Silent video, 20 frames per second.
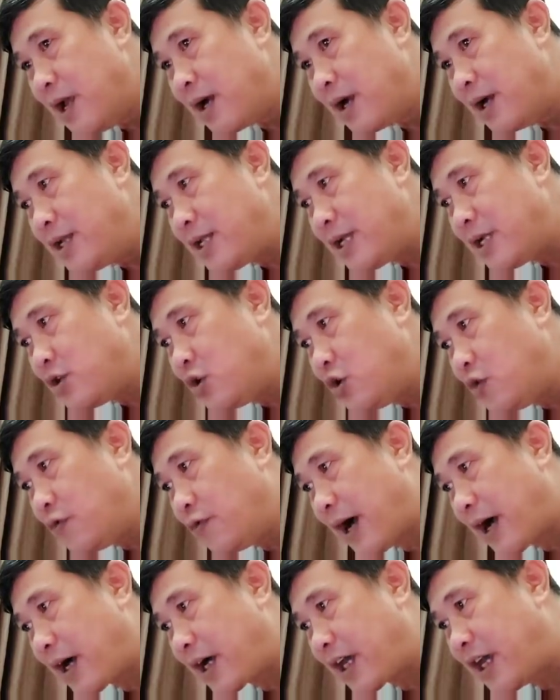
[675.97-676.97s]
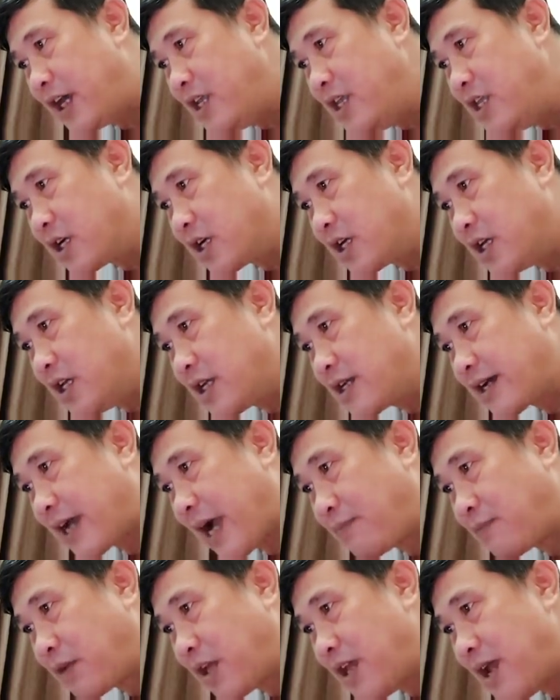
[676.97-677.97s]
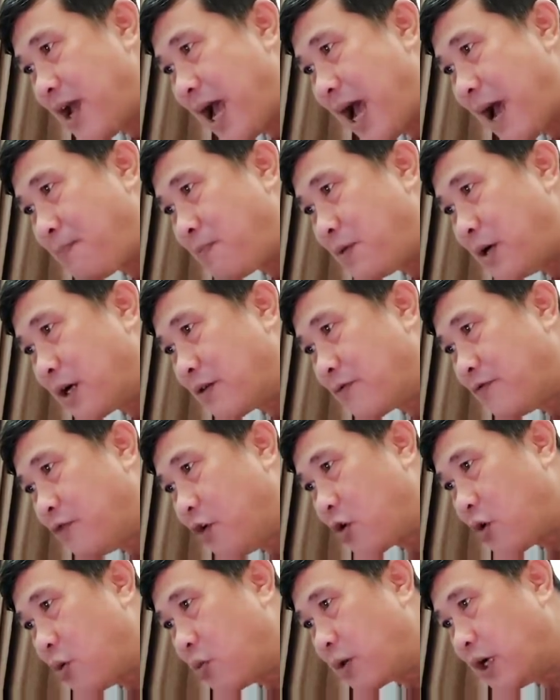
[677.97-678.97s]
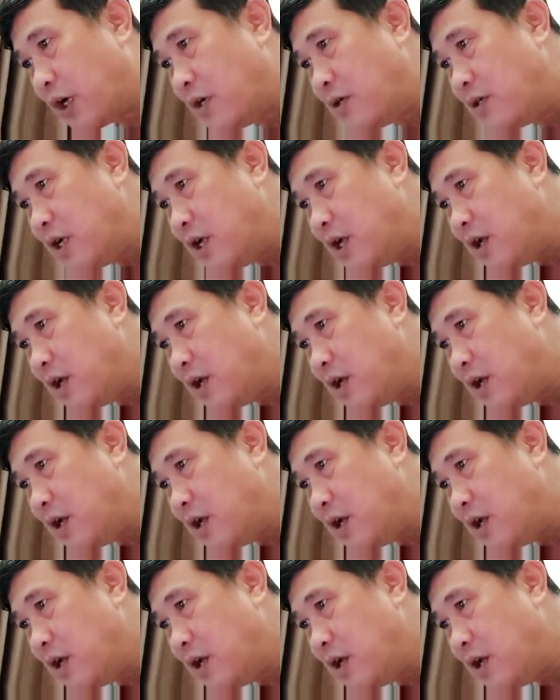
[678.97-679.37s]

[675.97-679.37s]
Lý Thanh Du và kỹ Nhược Yên cảm thấy áp lực vô cùng lớn